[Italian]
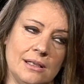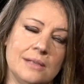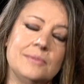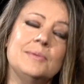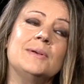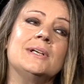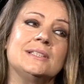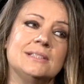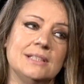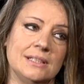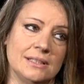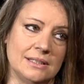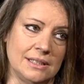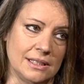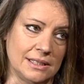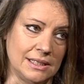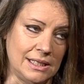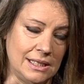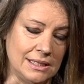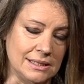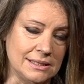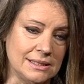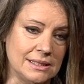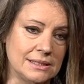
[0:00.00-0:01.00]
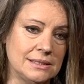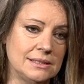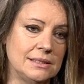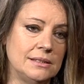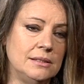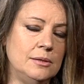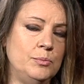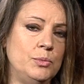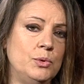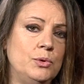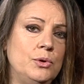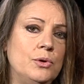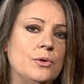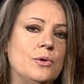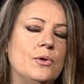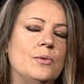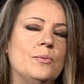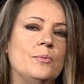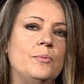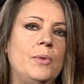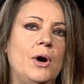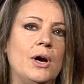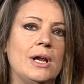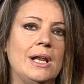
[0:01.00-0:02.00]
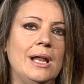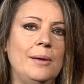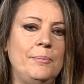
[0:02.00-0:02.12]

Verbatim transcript: La pasta integrale sazia di più poi